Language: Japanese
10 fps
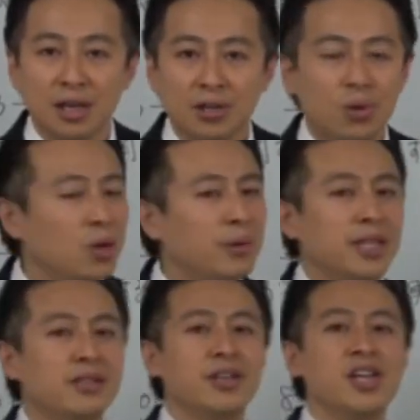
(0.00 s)
そこで
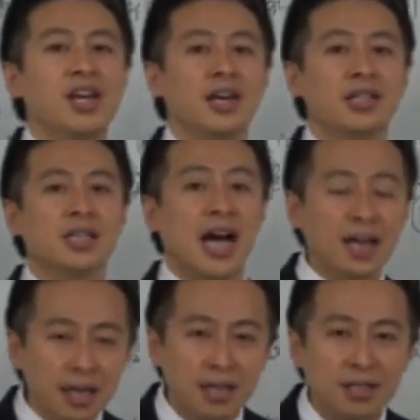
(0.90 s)
私は逃げないです必
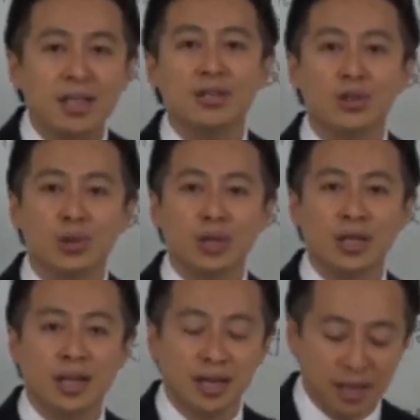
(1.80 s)
ず点数取って
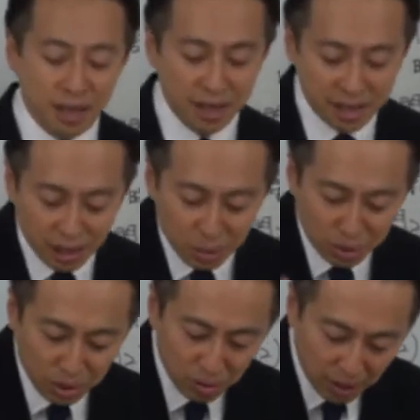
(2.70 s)
いただきたいんでじゃあどう
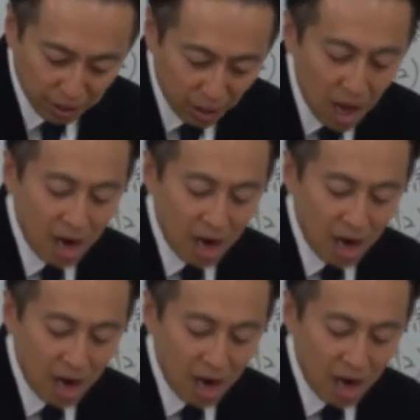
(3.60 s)
するのか